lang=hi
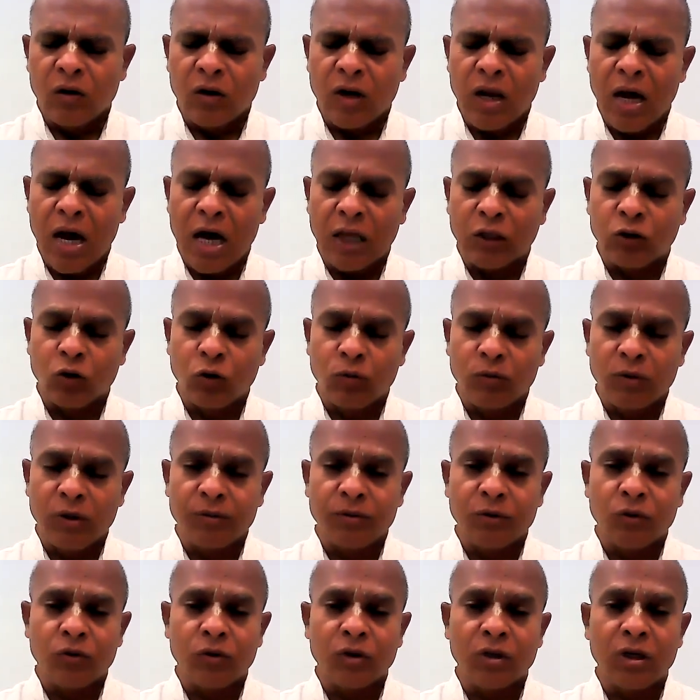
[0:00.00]
और हाथों
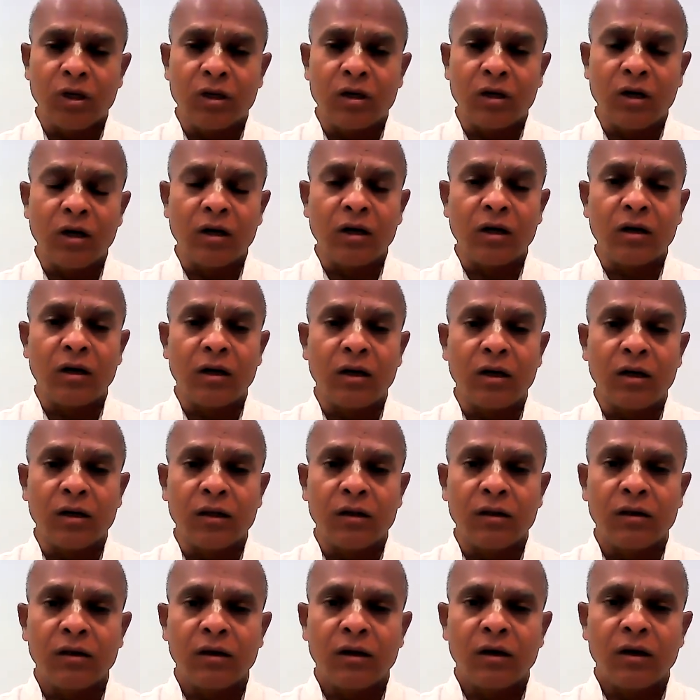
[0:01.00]
में भी उनके
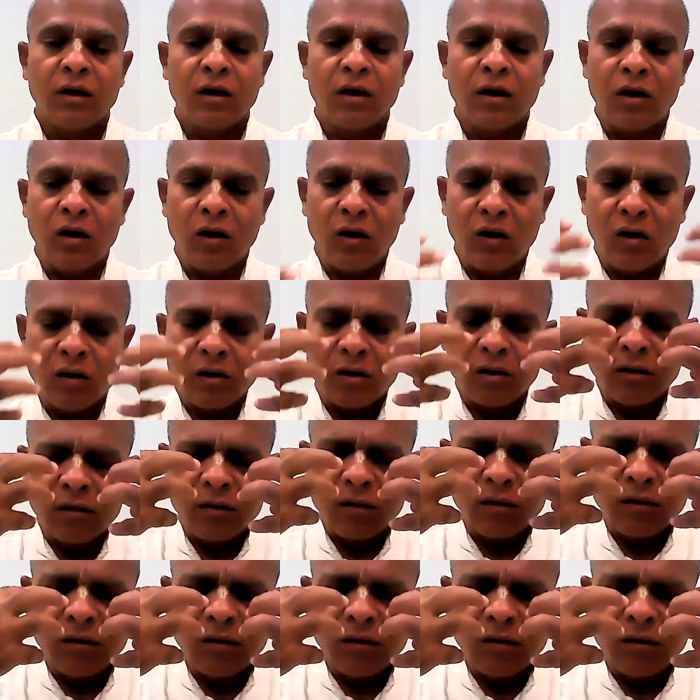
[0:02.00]
कंकण और